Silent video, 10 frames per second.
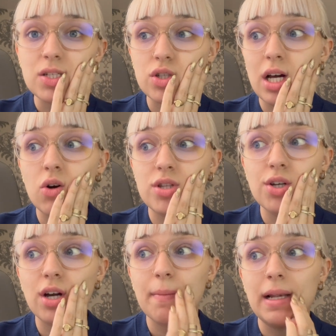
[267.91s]
o sea, os
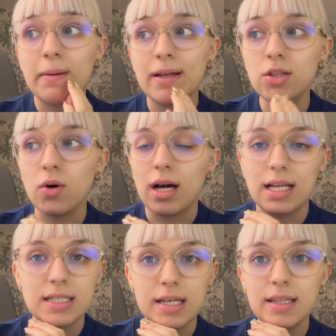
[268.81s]
digo que me levanto a
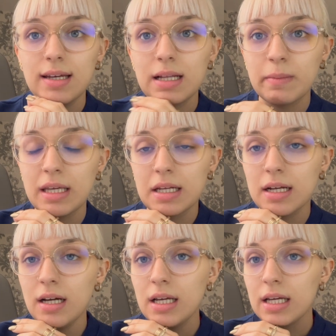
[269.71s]
las 7 de la mañana